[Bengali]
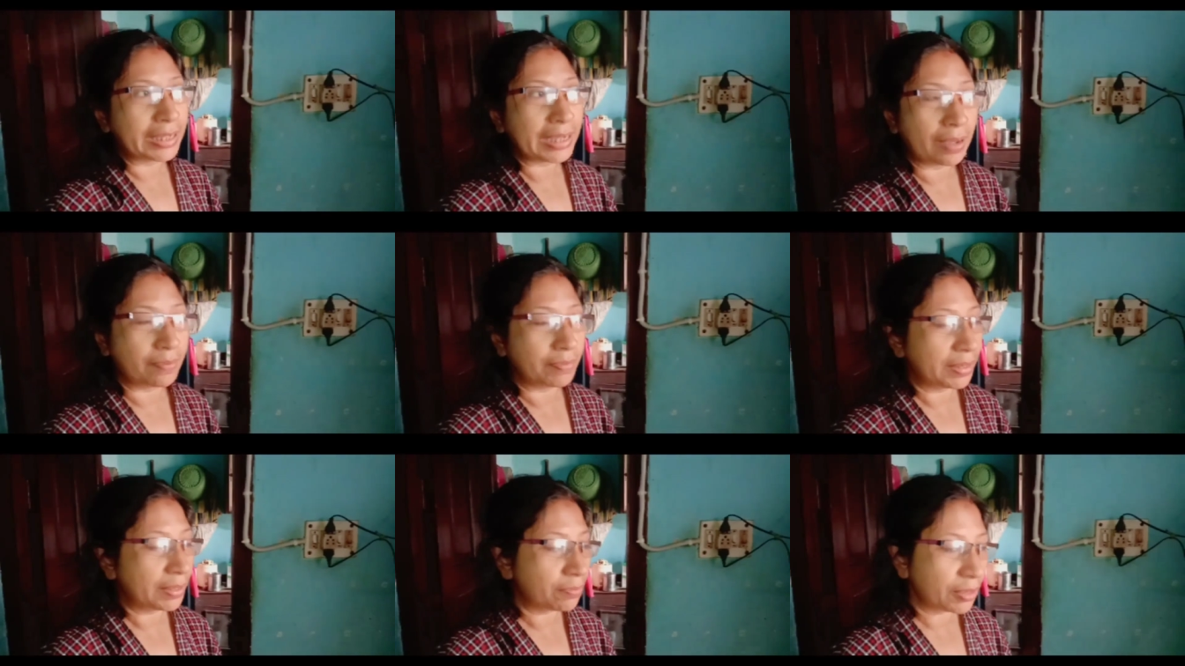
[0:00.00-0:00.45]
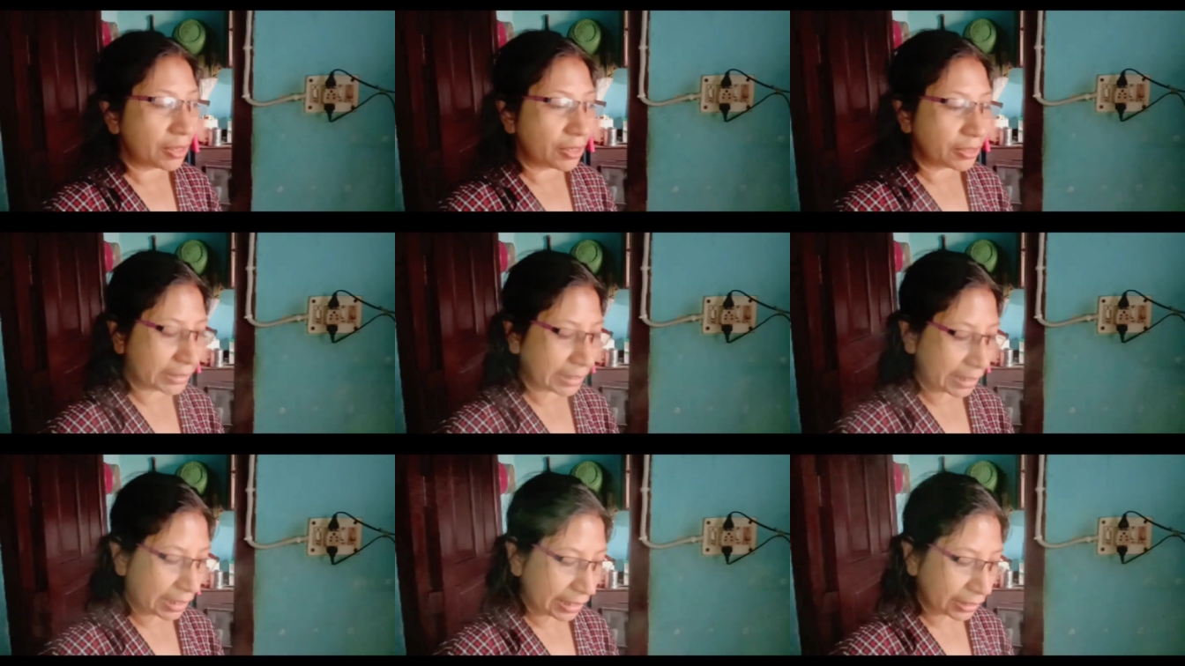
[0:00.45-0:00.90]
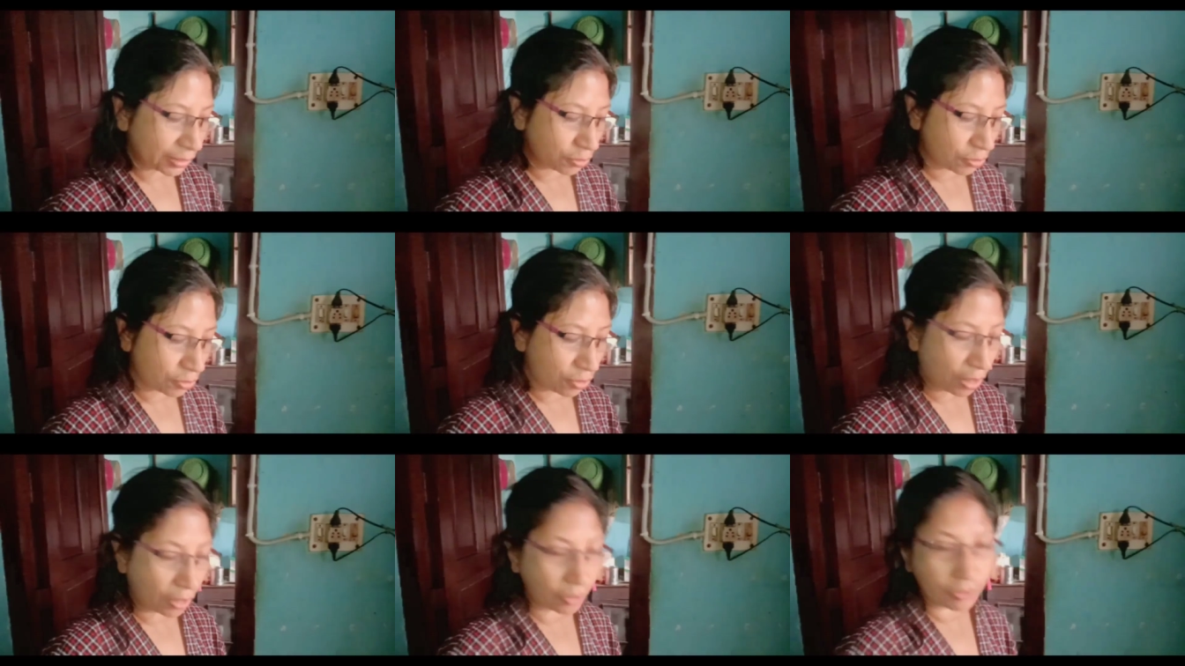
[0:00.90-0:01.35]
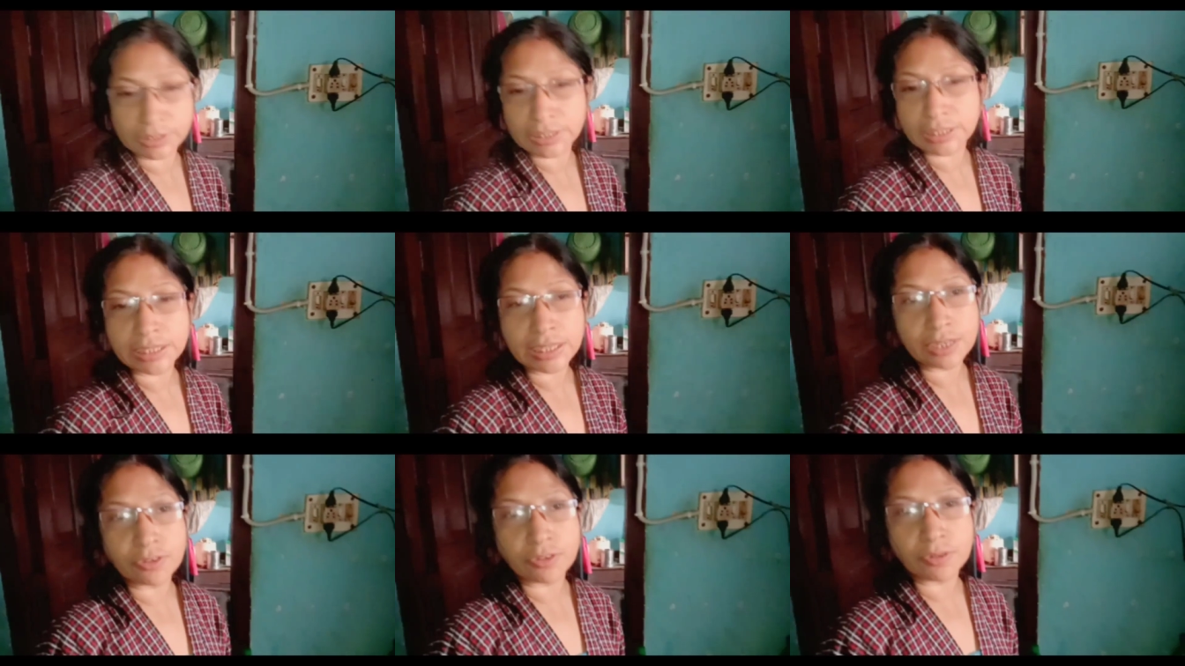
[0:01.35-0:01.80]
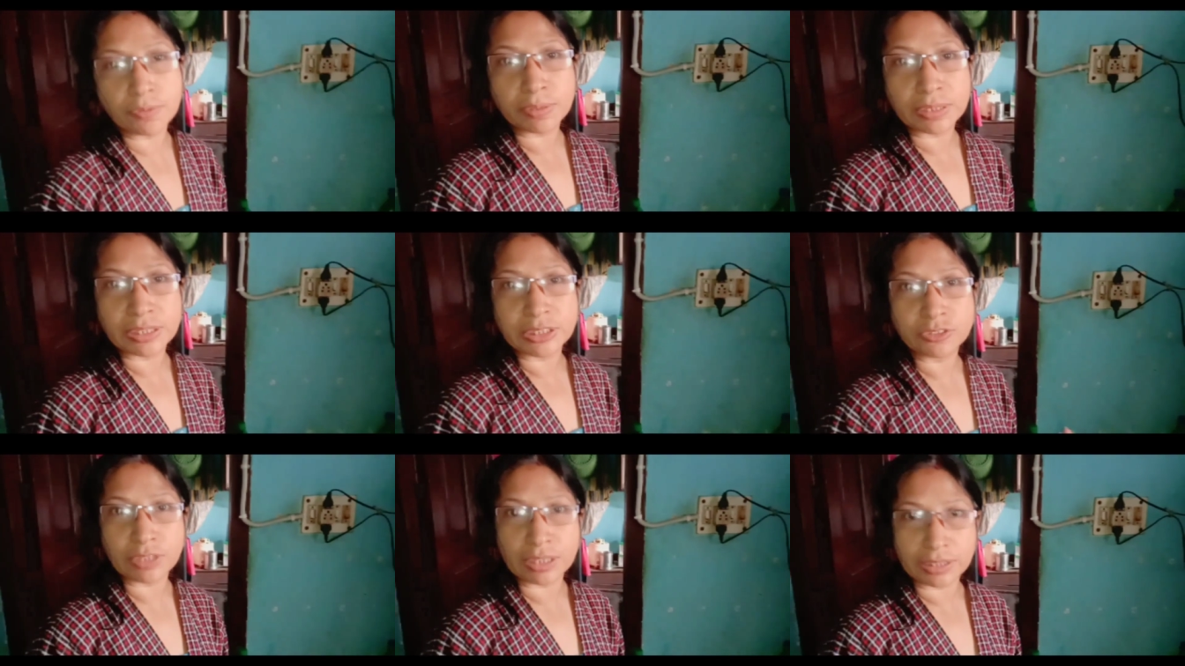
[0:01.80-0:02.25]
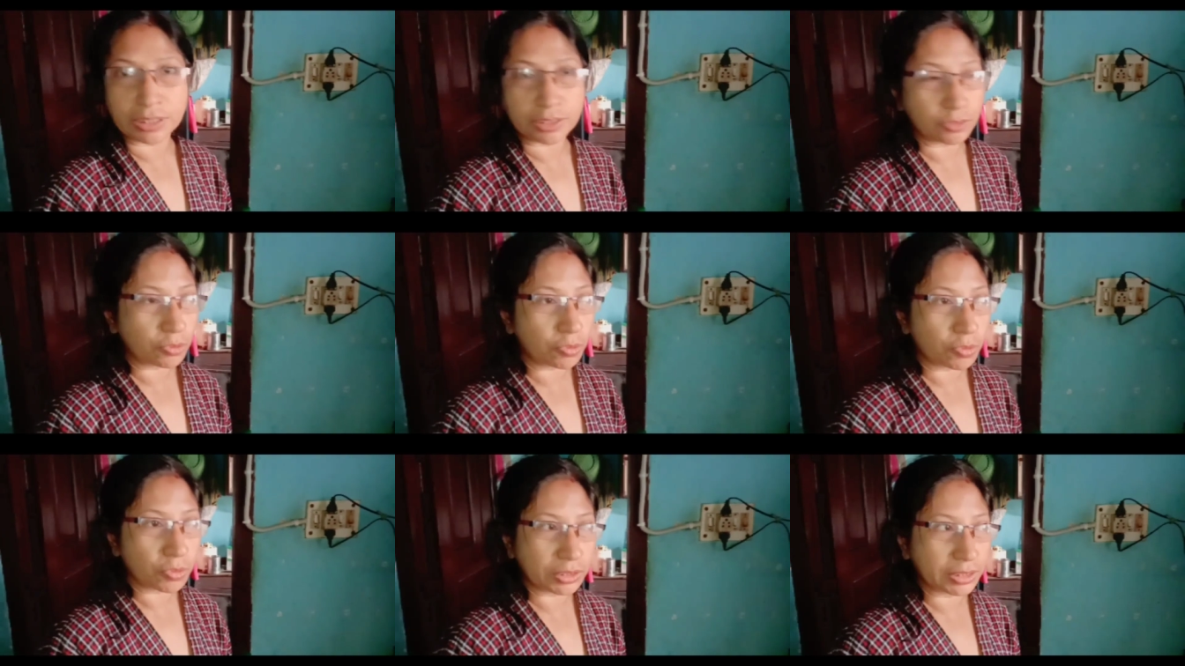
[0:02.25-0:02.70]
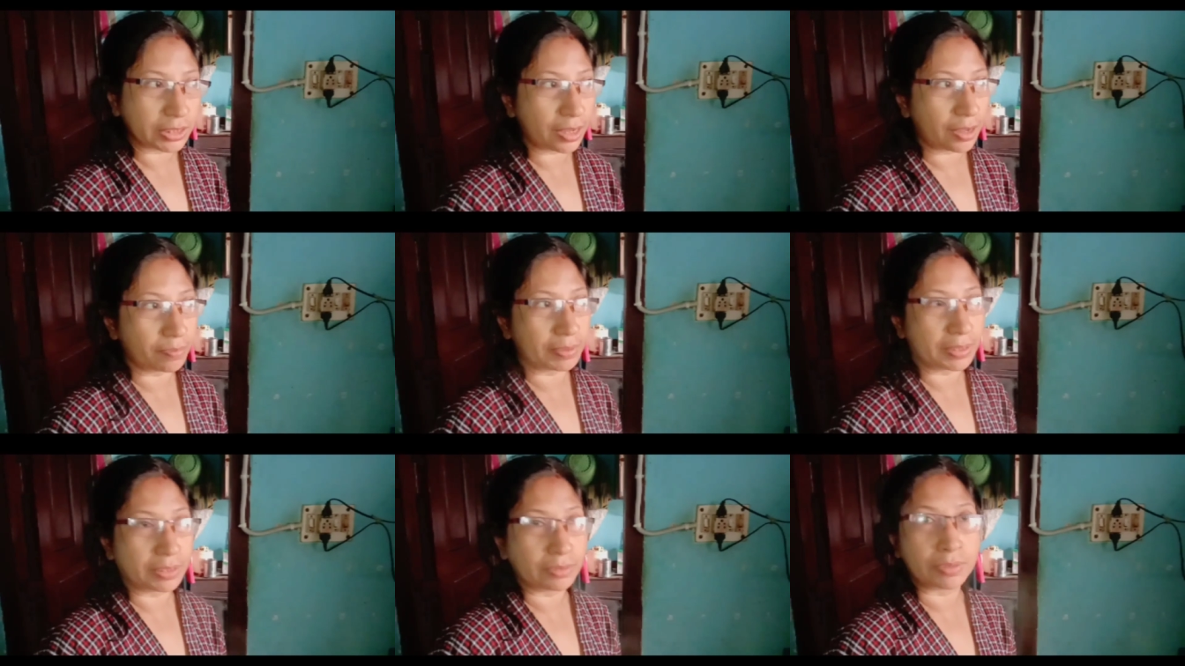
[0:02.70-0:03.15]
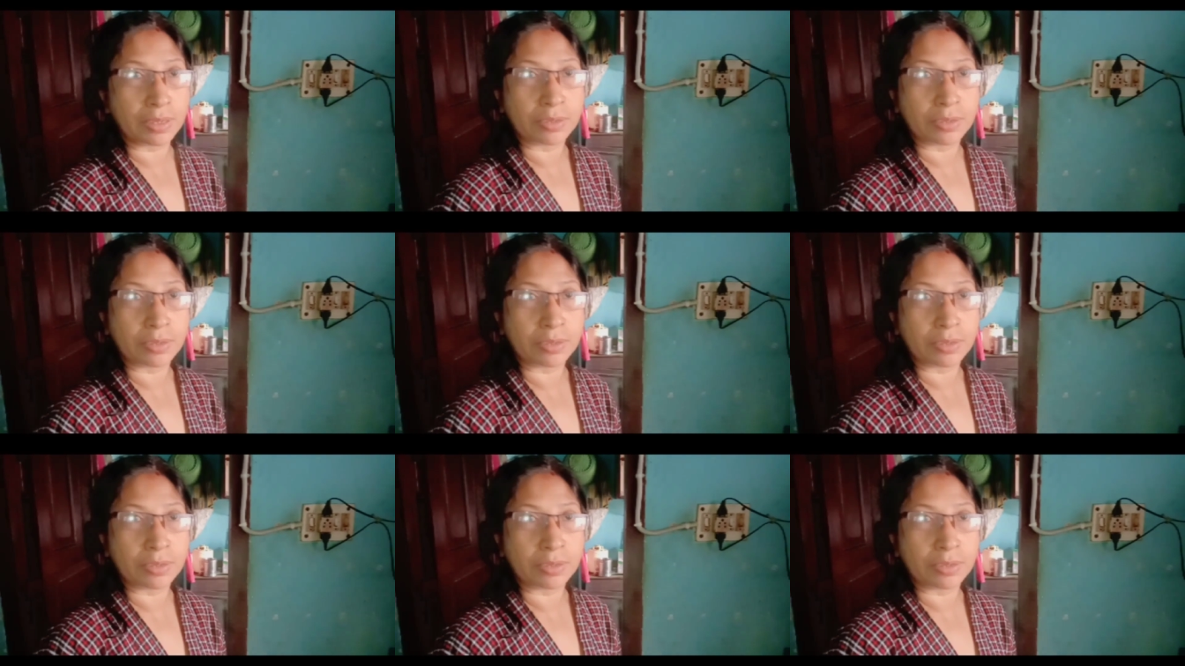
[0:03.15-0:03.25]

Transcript: খাবে না বললো ছেলে তো অগত্যা কি করব কিছু একটা তো করতে হবে